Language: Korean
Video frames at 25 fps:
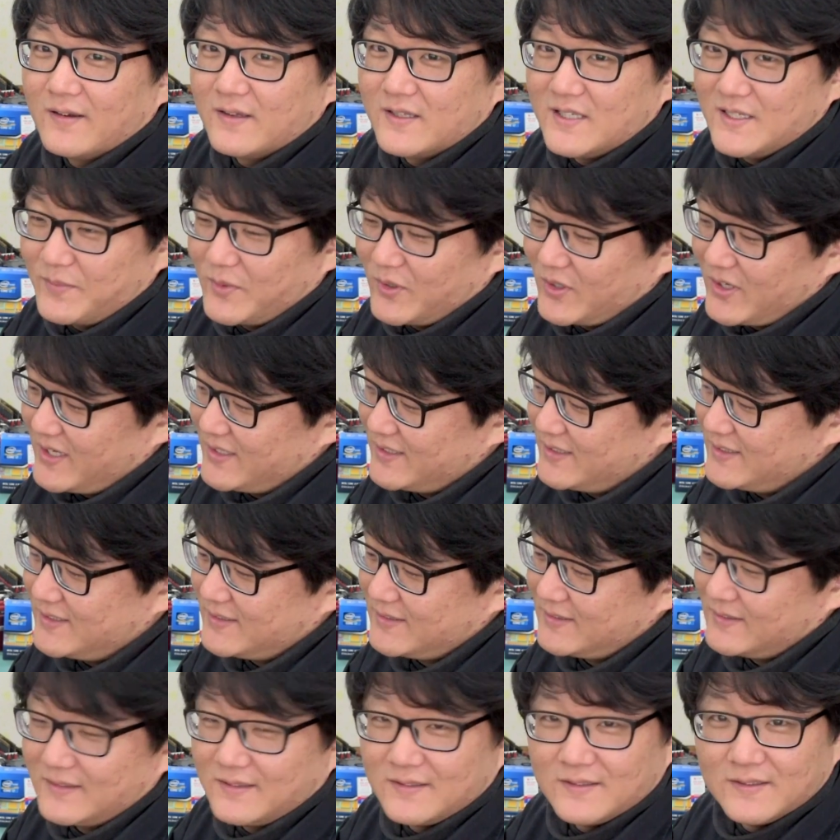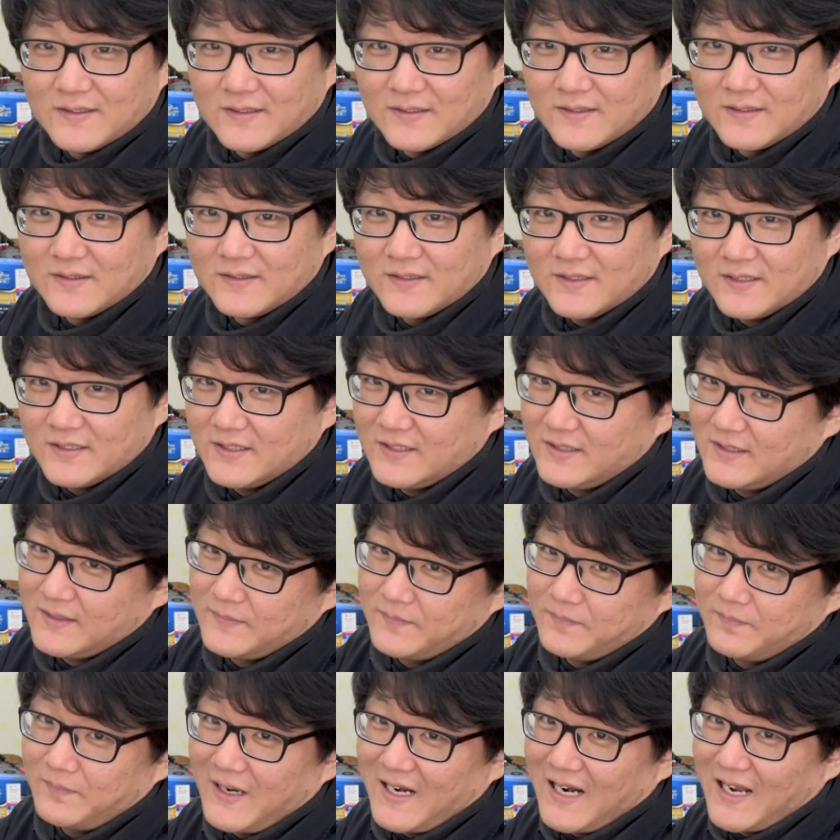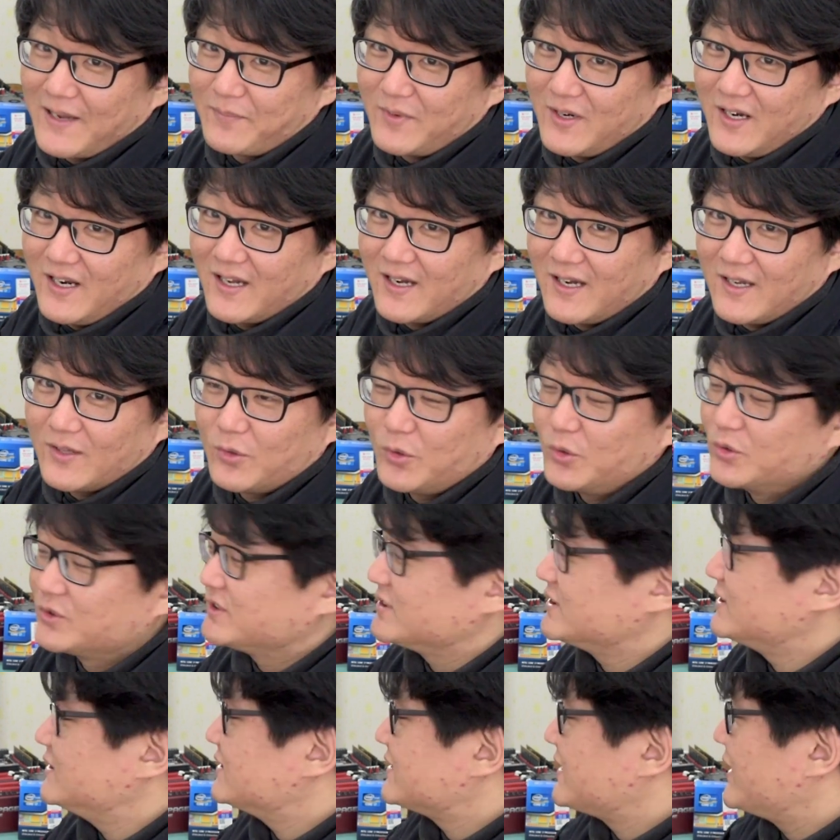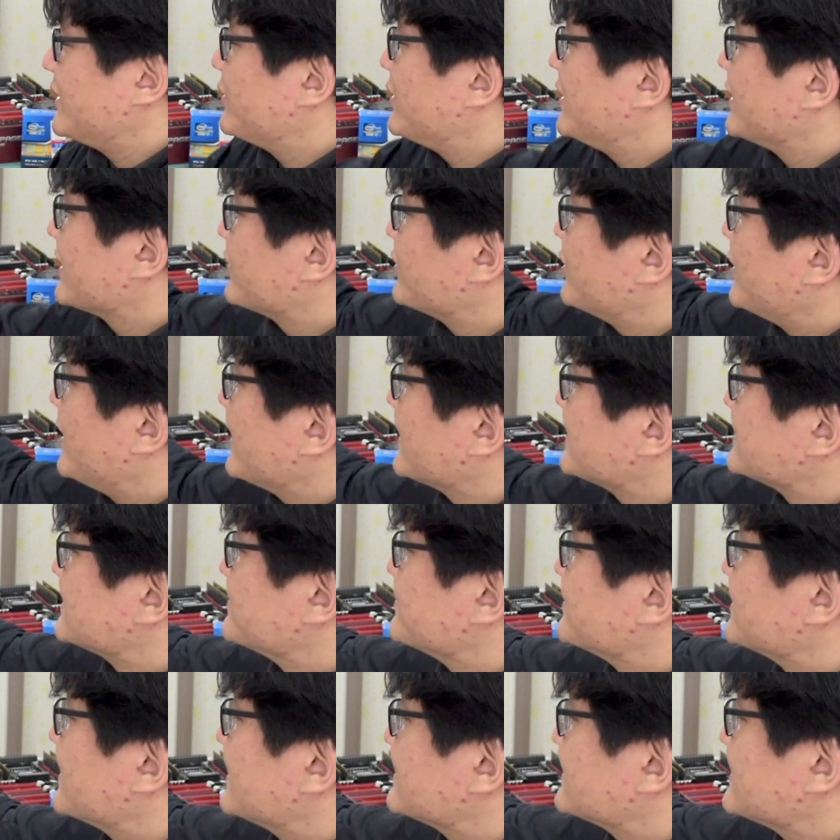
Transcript: 이번에는 이 말랑말랑한 호수를 사용하기로 하겠습니다.